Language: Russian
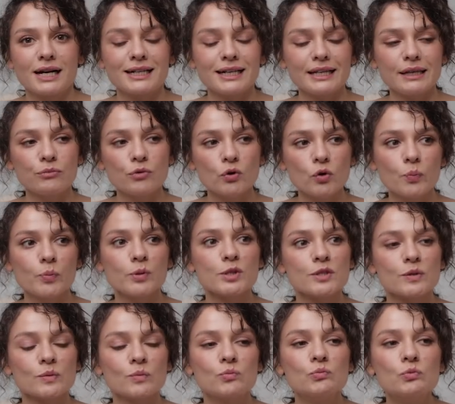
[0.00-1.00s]
каким
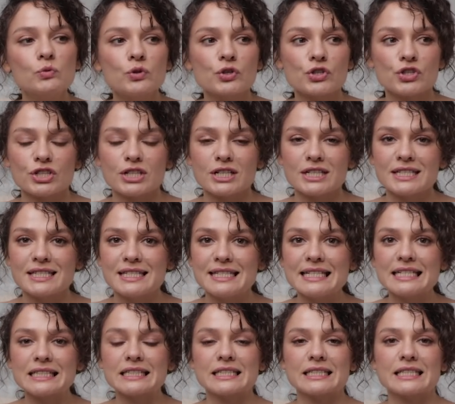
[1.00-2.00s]
образом можно
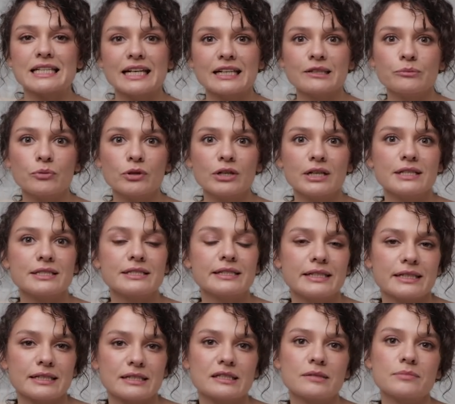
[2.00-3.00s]
сделать наряд более
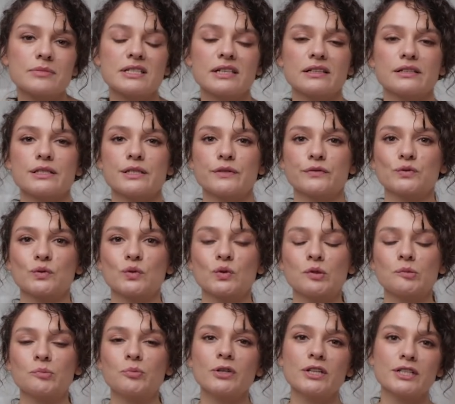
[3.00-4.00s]
интересным, сделать его
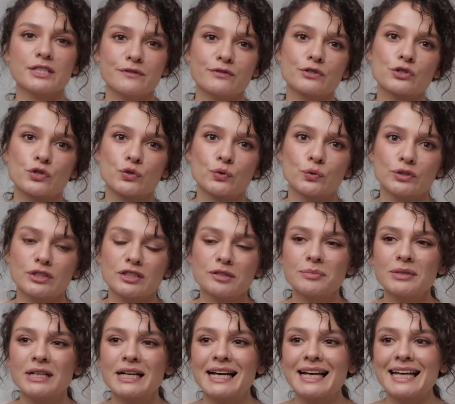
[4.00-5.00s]
более
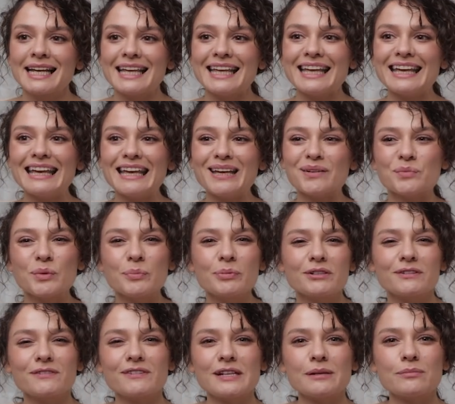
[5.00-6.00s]
завершенным. И мы
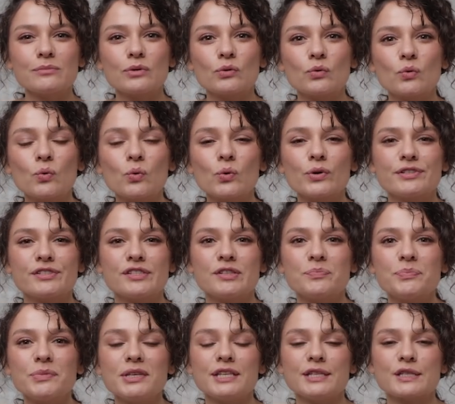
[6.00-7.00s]
поговорим о
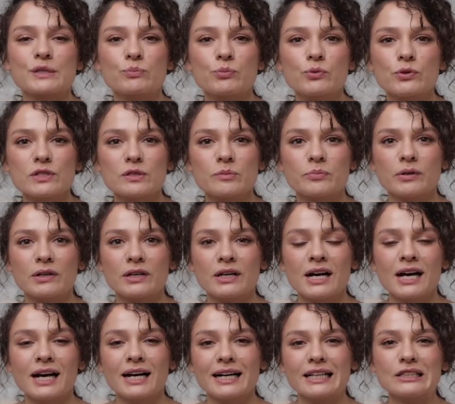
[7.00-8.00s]
семи способах,
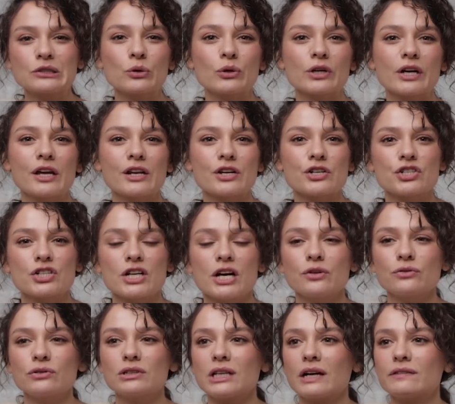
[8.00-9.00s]
которые
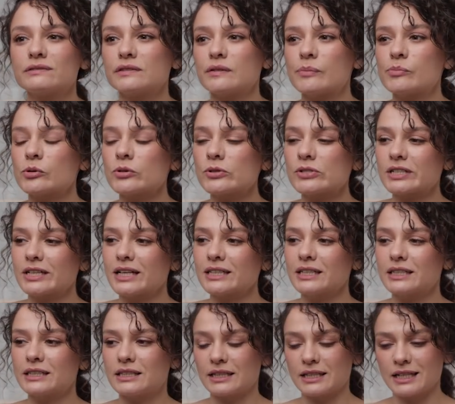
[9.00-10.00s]
решают главный вопрос,
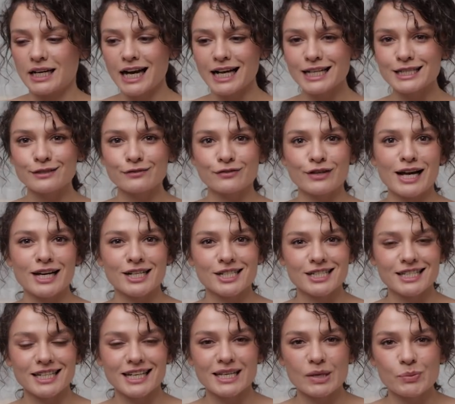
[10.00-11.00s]
когда ты
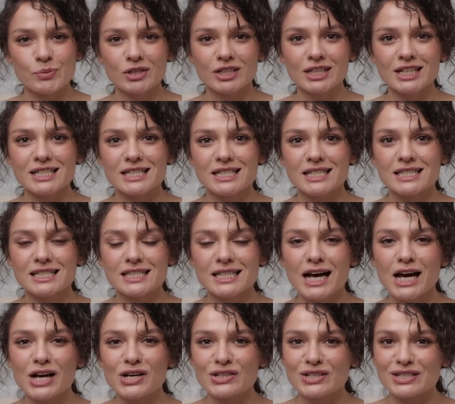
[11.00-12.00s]
одеваешься. Я прекрасно
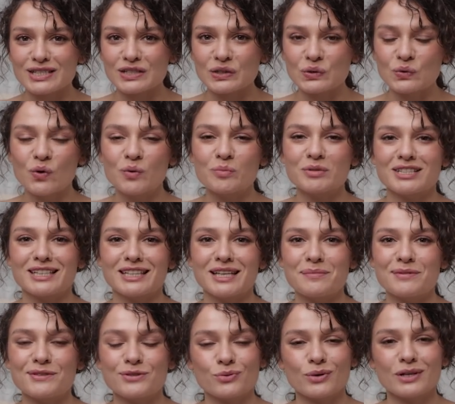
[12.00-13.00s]
знаю, я знакома с
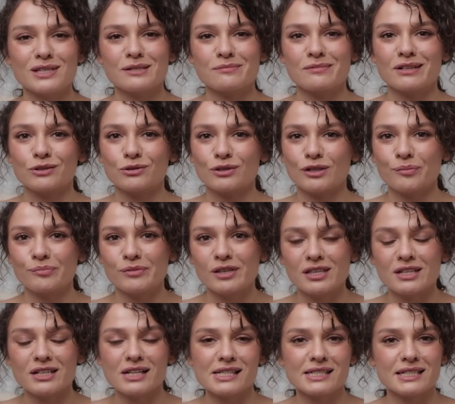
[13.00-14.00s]
такими ситуациями, о которых мне
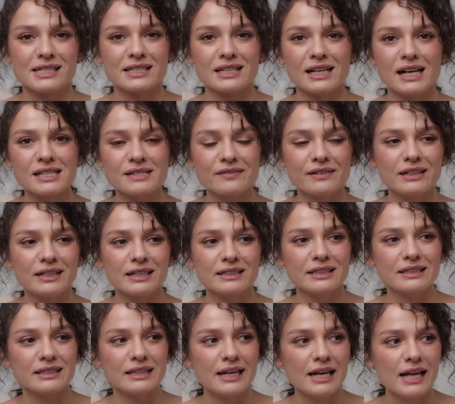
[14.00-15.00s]
не раз рассказывали, когда
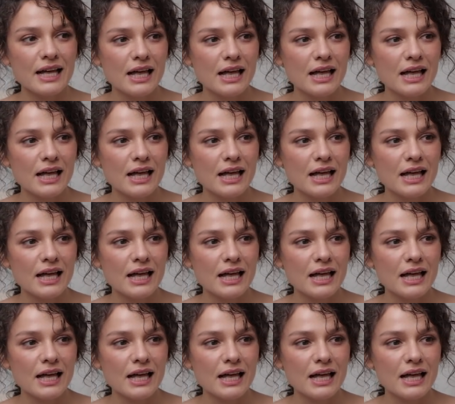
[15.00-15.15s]
ты